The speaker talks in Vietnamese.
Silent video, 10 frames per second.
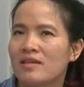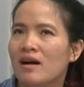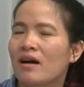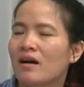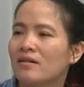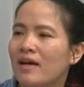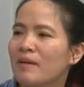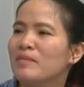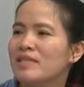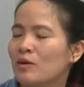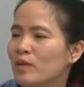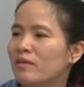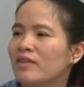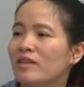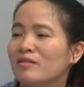cho 26
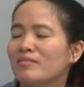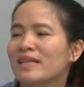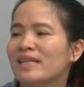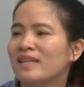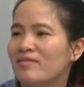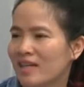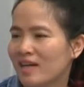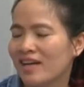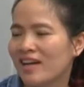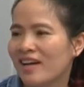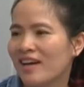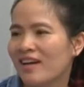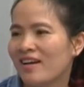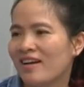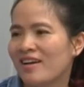nhân viên của mình nghỉ việc
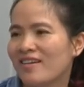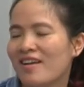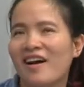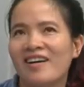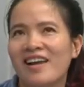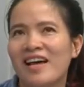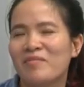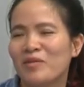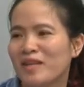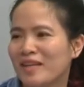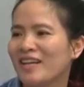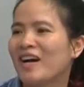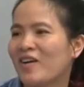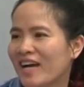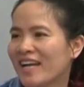đó là một cái chuyện
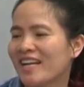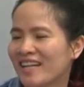khó khăn